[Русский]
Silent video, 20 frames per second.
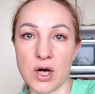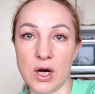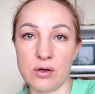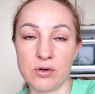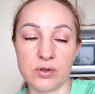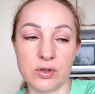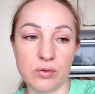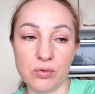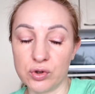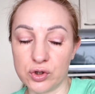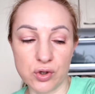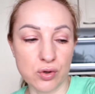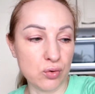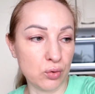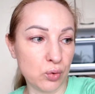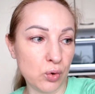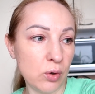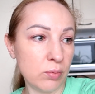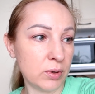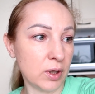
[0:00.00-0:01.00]
жалюзи,
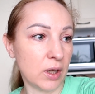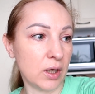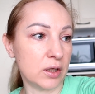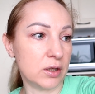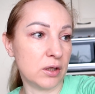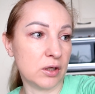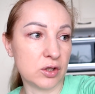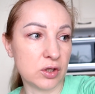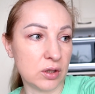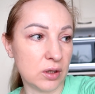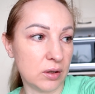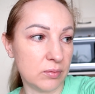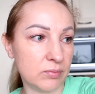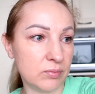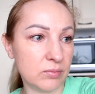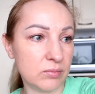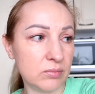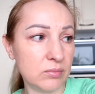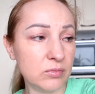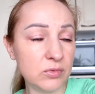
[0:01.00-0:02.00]
очень удобно, конечно.
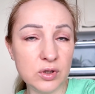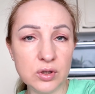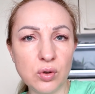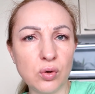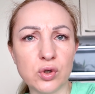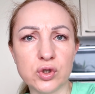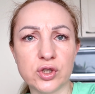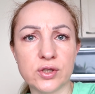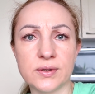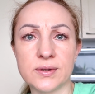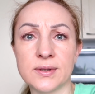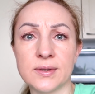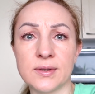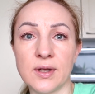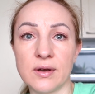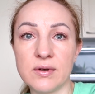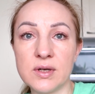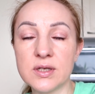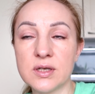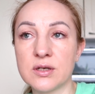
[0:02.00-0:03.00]
Не хочется
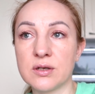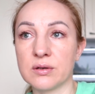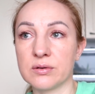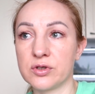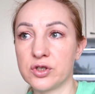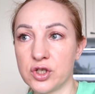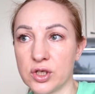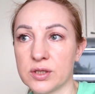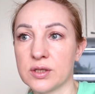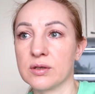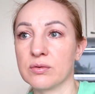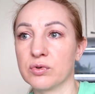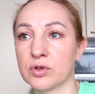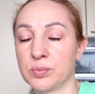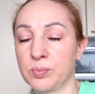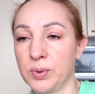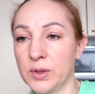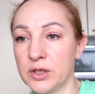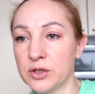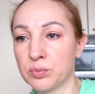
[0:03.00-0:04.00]
занавески, честно,
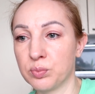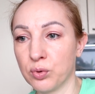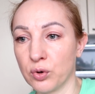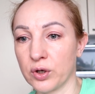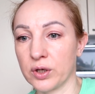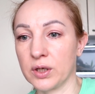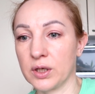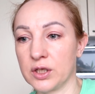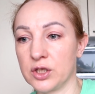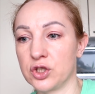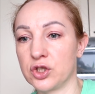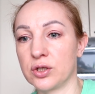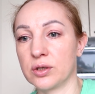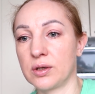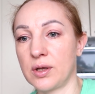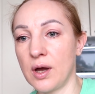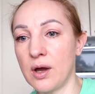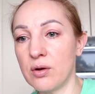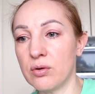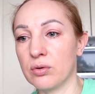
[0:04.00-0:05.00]
вот пылесборники
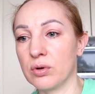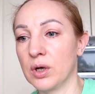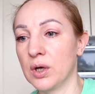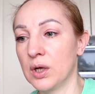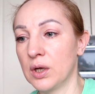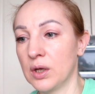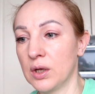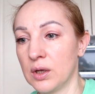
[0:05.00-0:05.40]
считаю.